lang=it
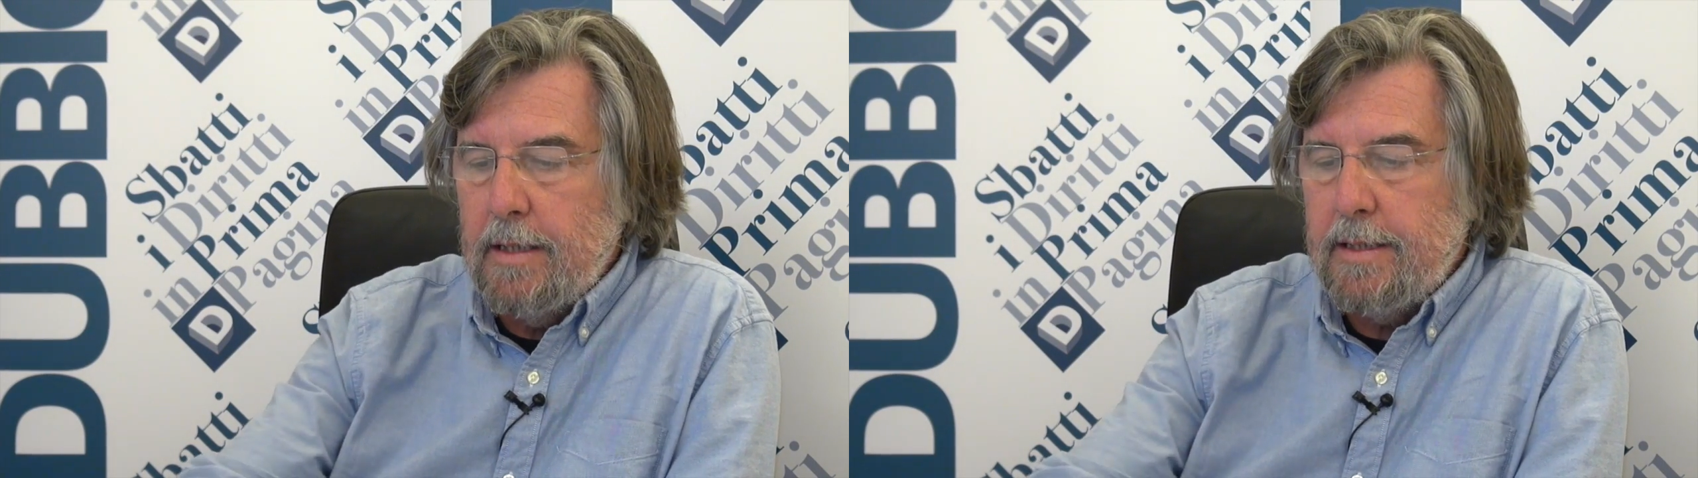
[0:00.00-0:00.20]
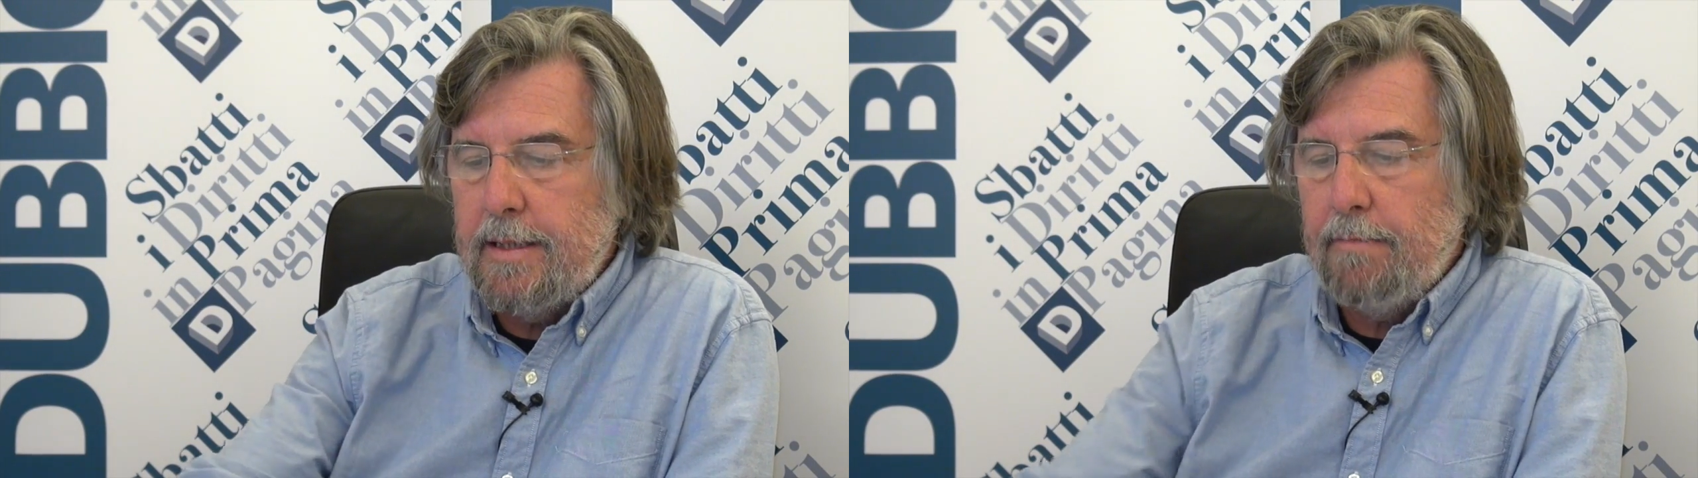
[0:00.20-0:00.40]

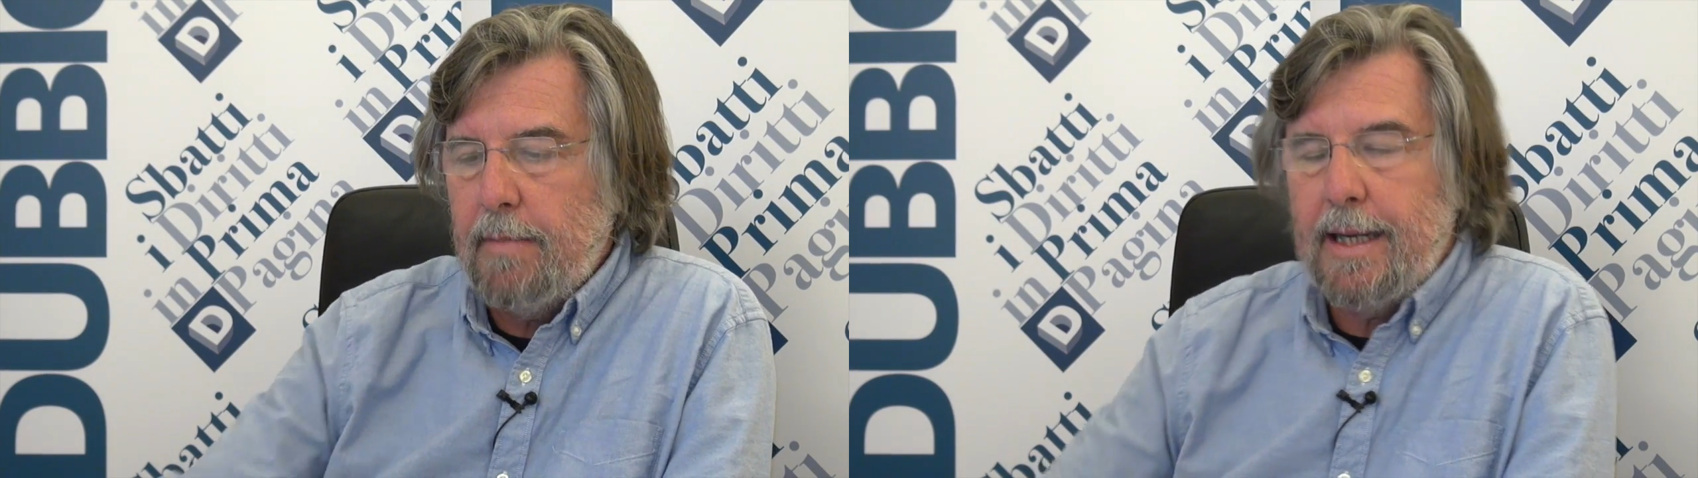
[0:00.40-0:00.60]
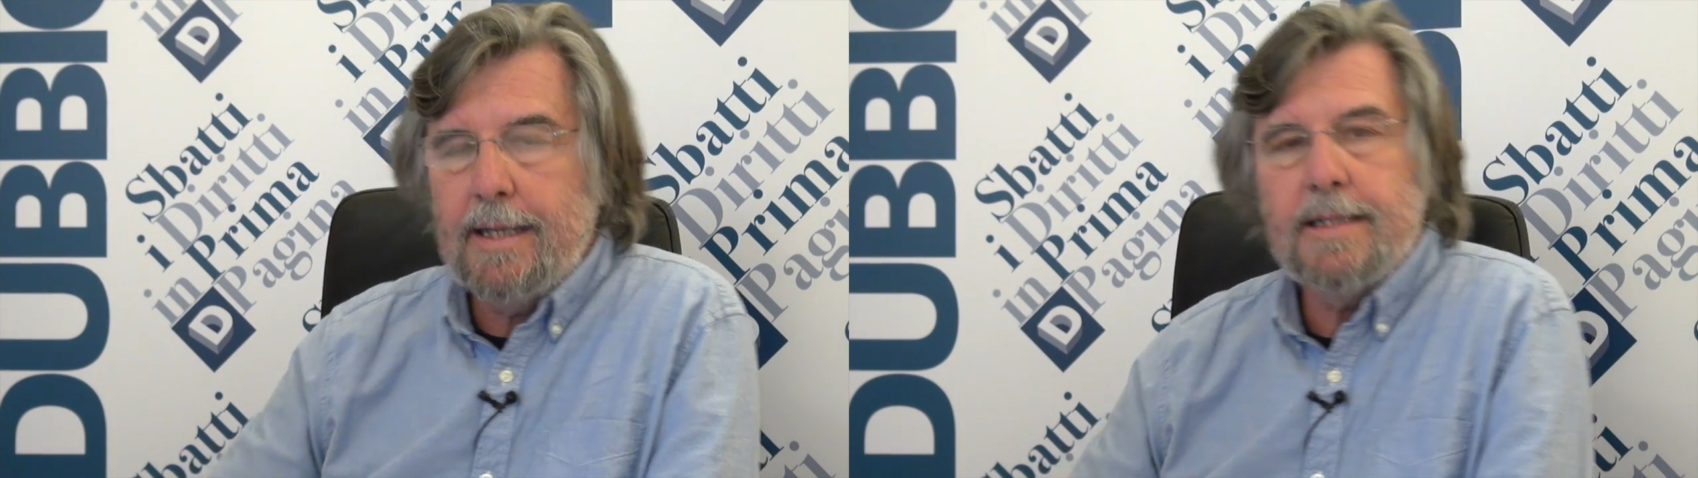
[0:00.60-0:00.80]

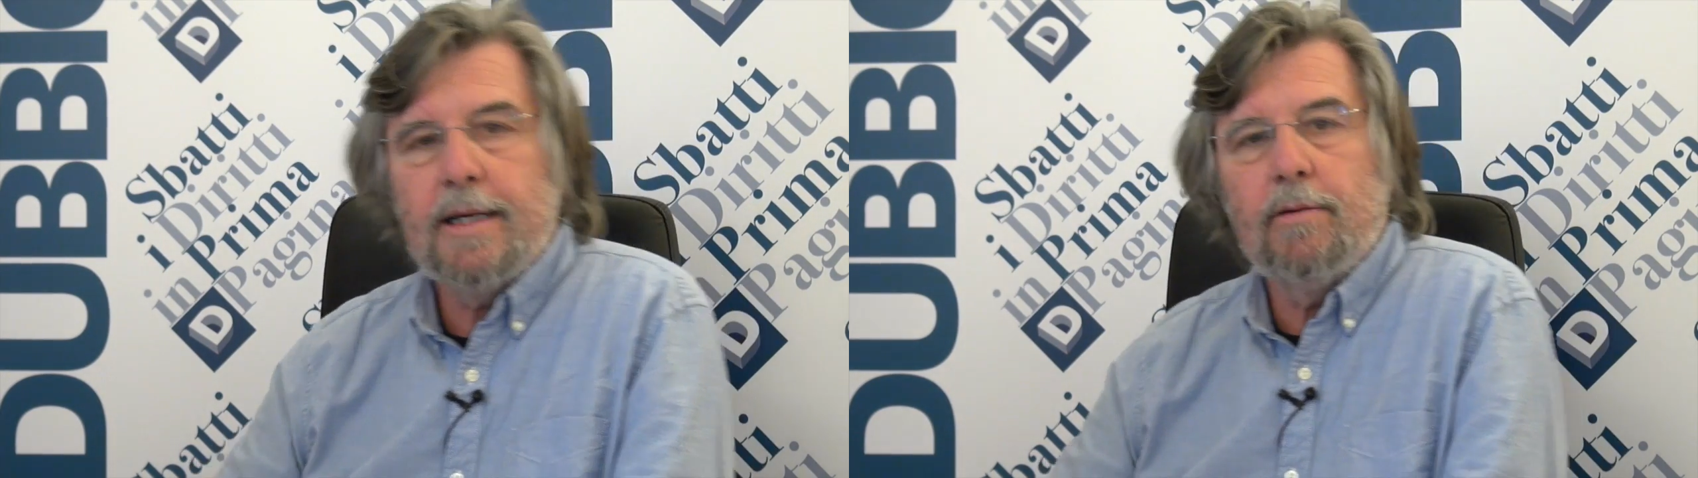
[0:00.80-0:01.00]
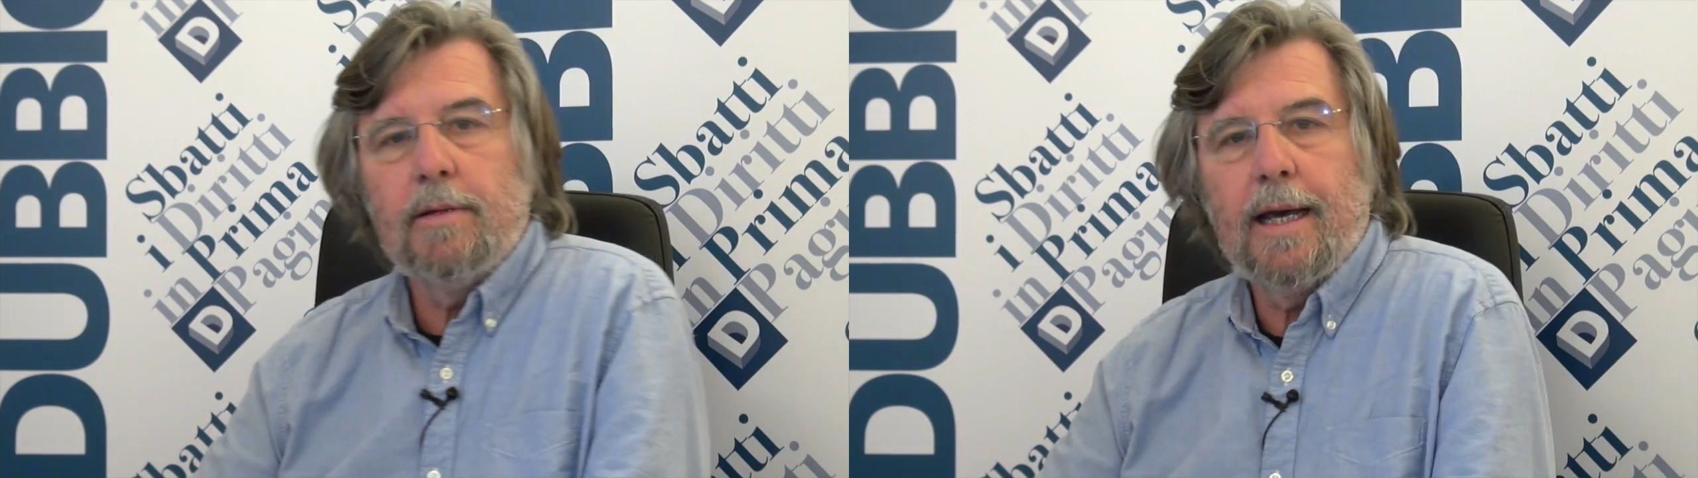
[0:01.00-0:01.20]
sembrare
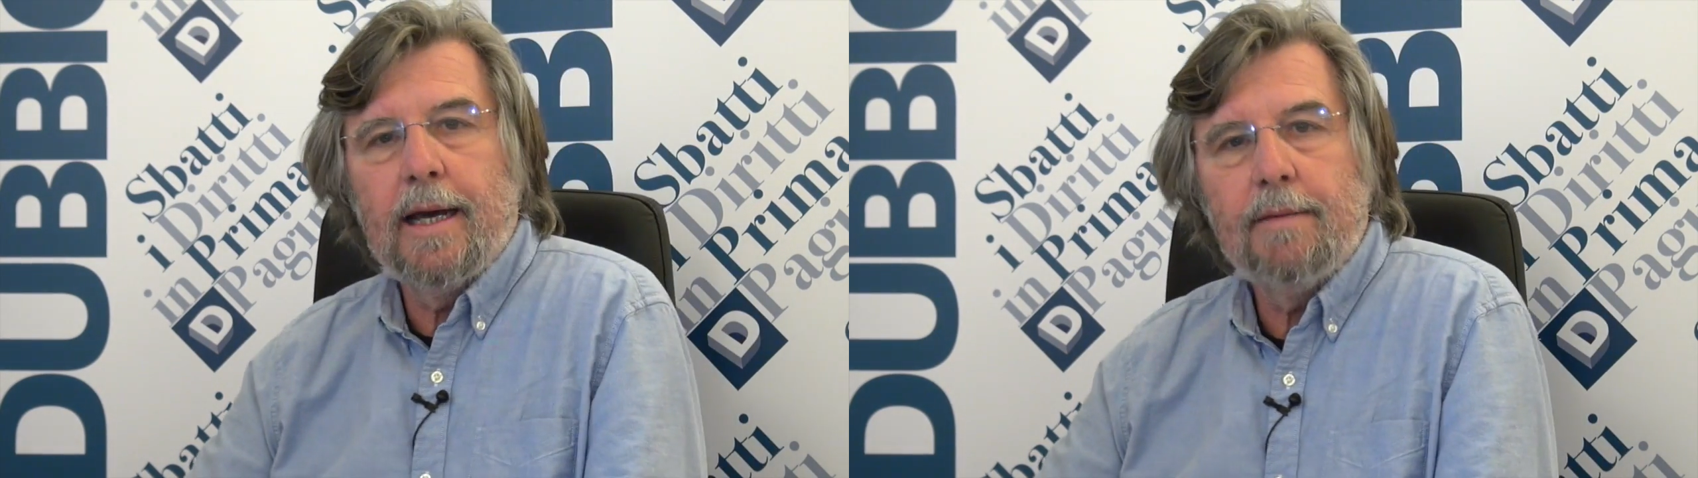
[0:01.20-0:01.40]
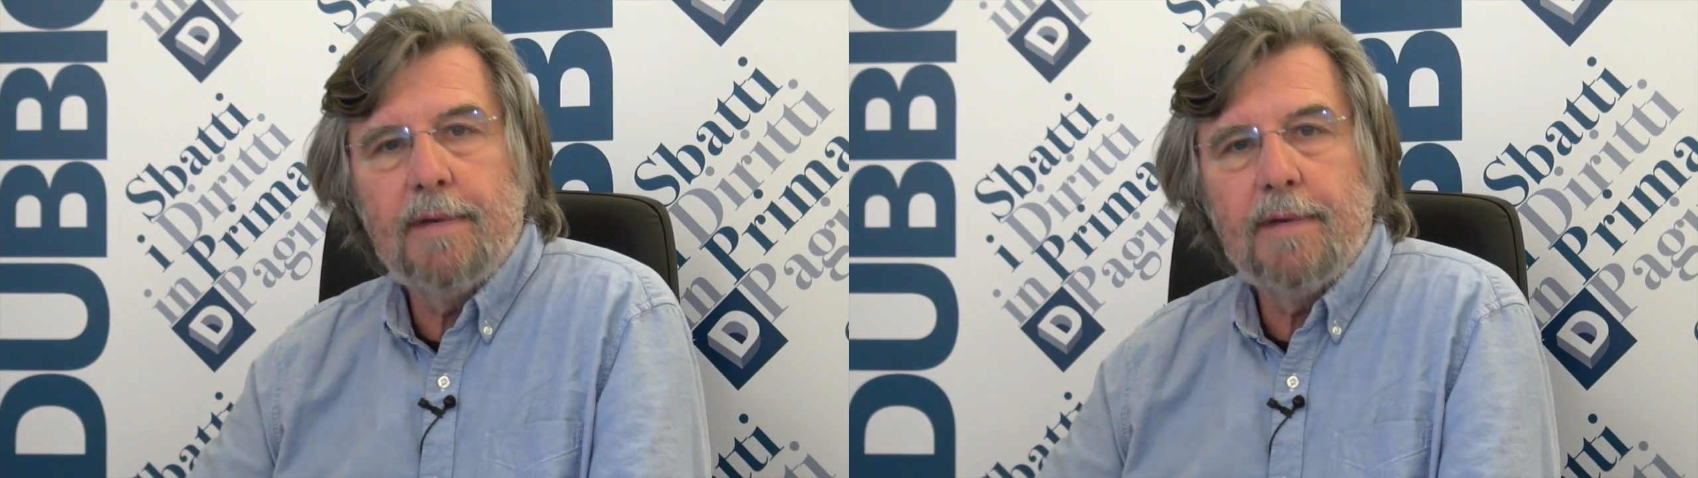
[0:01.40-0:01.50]
secondaria,